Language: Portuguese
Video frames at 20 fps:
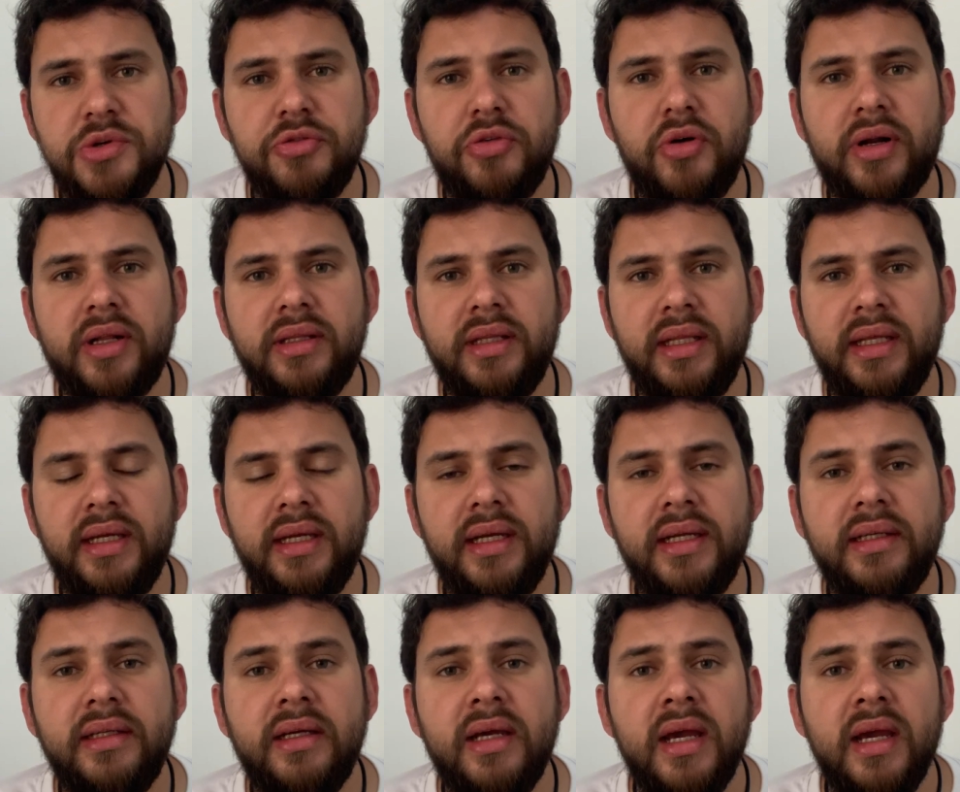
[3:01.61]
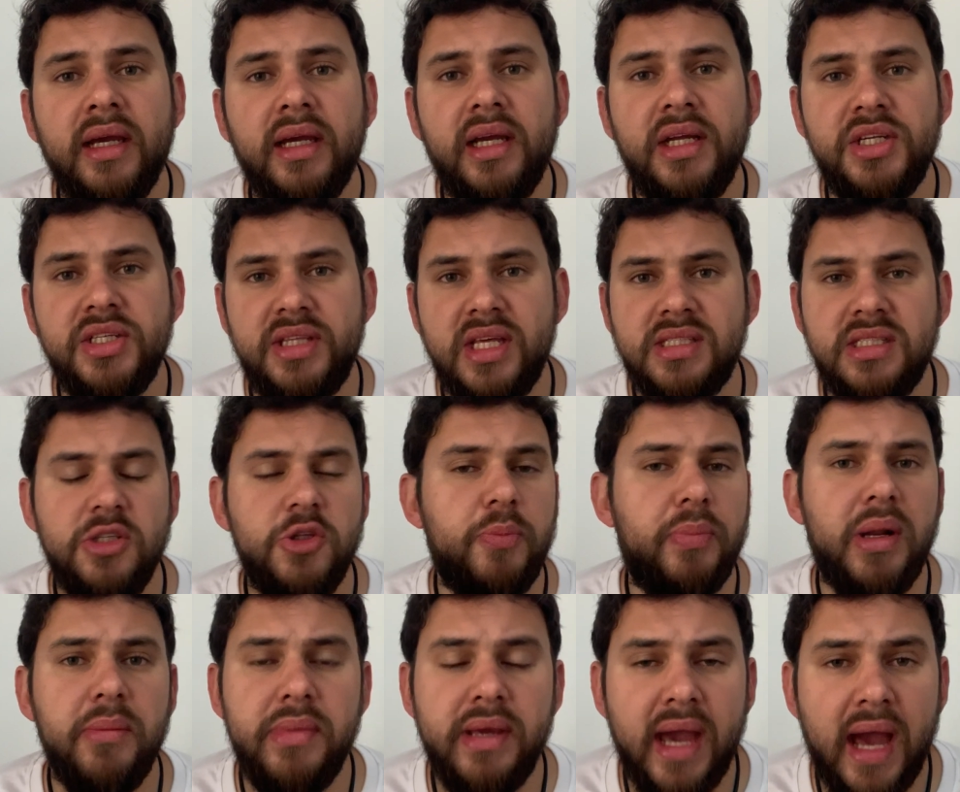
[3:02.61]
e fora dele, e de ter sido
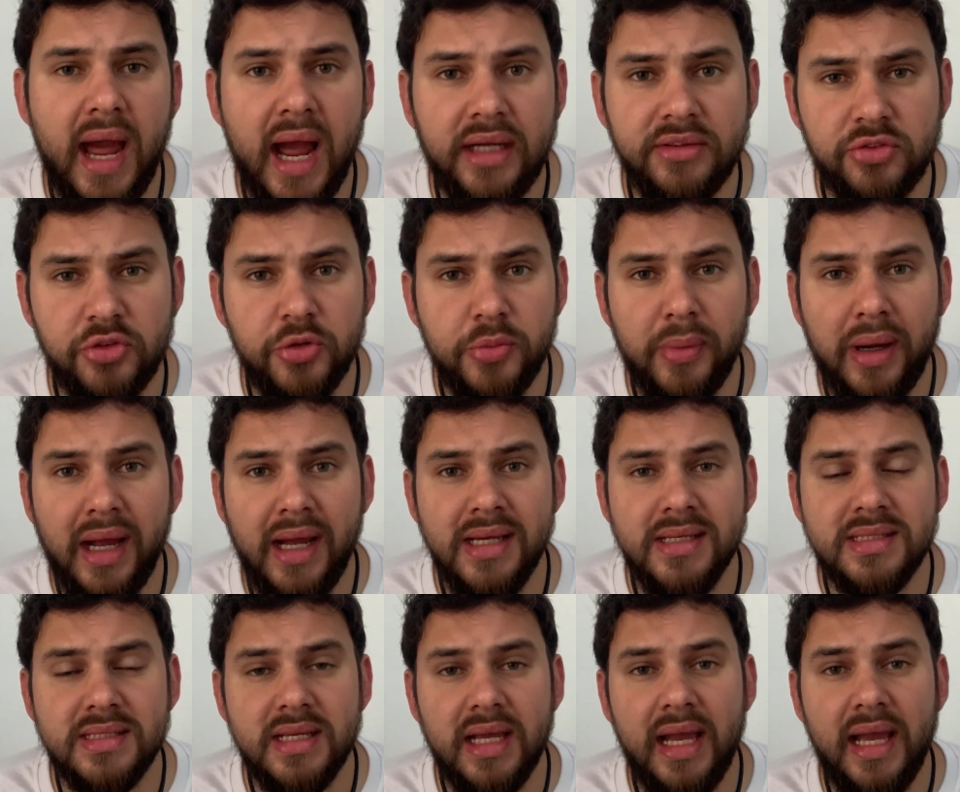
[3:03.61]
premiada e tudo mais,